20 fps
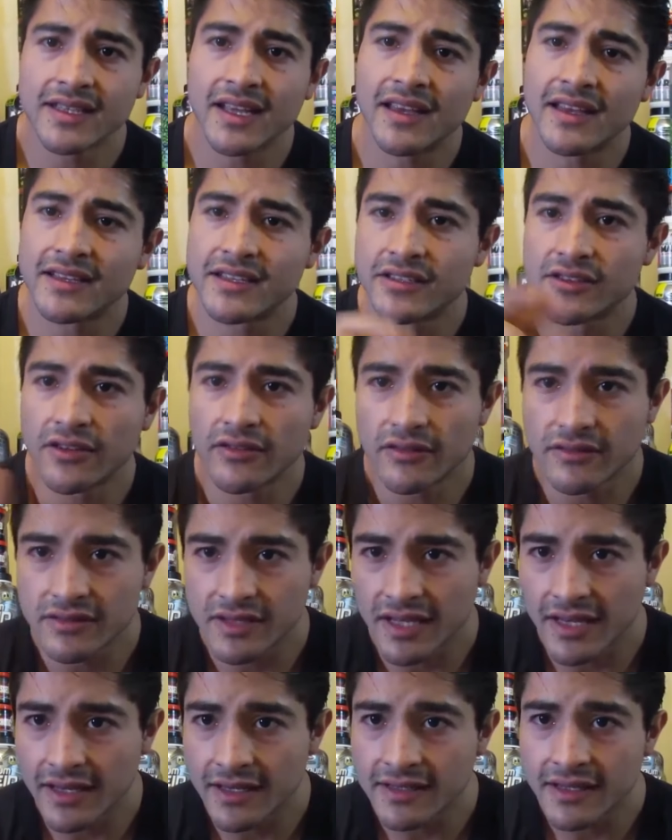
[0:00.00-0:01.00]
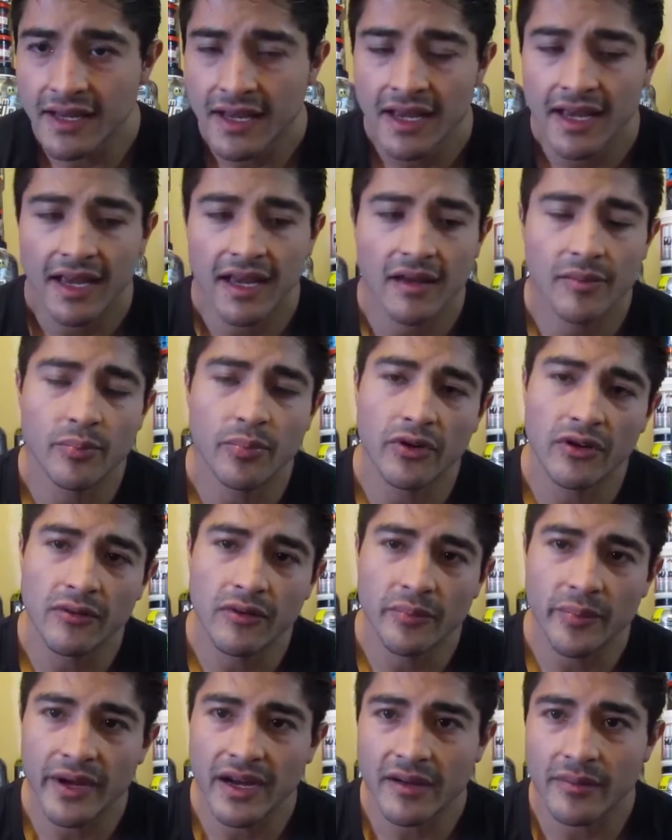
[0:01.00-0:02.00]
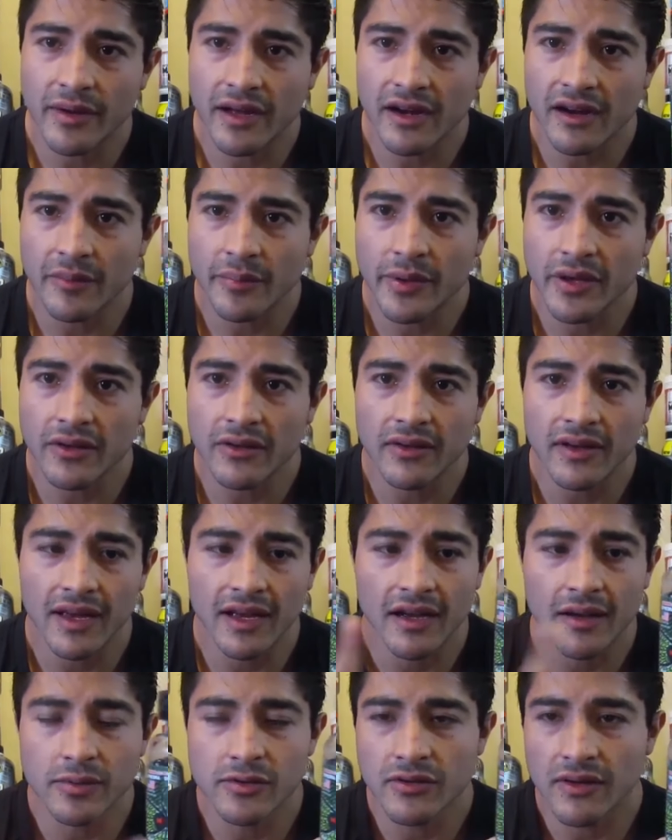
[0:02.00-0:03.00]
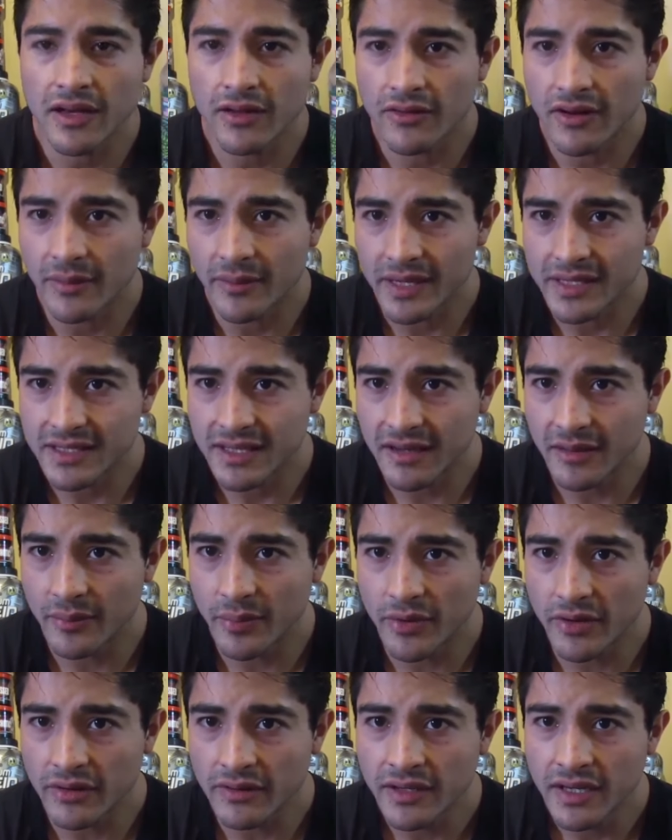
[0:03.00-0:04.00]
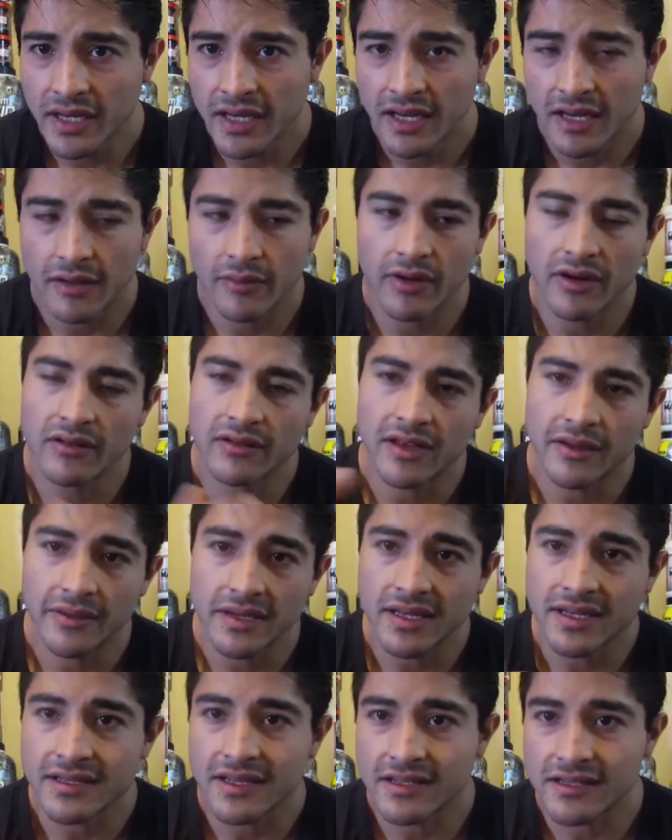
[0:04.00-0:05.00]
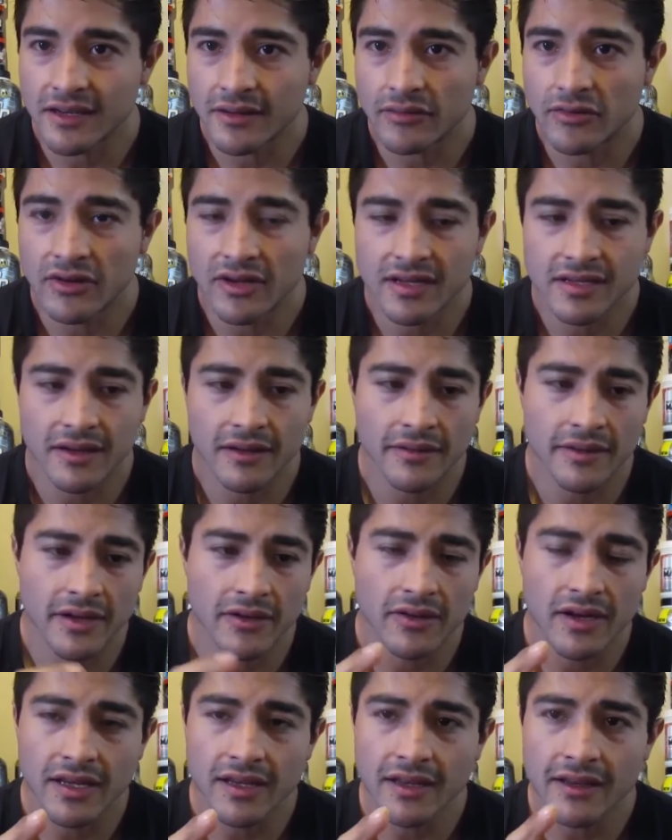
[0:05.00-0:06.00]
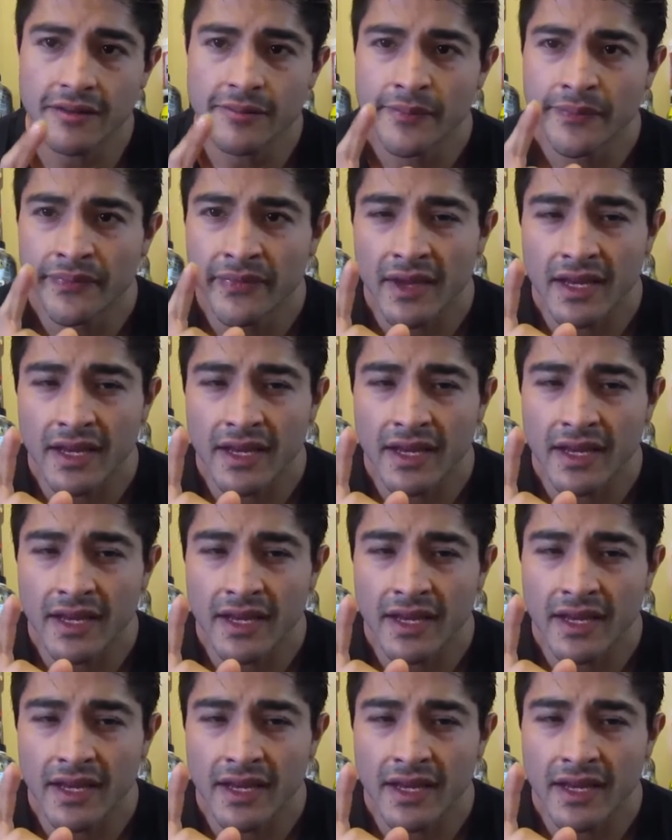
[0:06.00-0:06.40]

Es la decisión de ustedes. En polvo pega más rápido, en cápsula dura más tiempo y bueno, te evitas el sabor que sabe bien ojete.